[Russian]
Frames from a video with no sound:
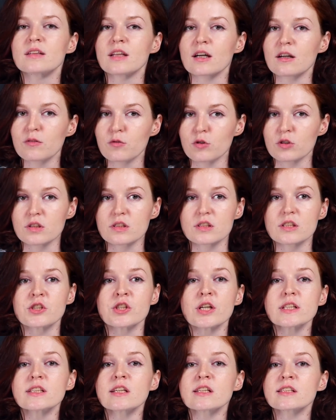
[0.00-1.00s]
Так вот,
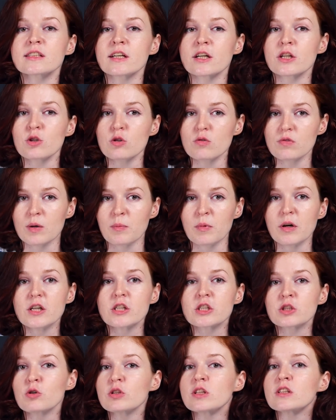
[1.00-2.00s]
сейчас я расскажу вам,
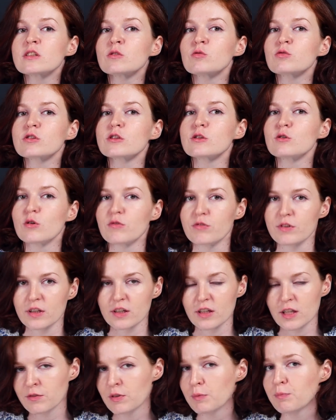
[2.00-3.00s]
что это за условия,
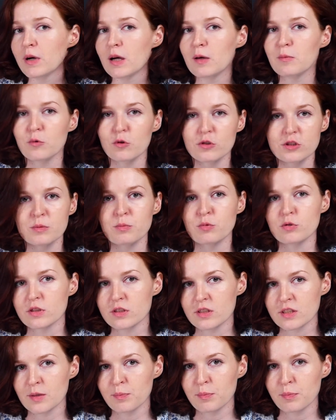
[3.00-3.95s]
и вы поймете путинский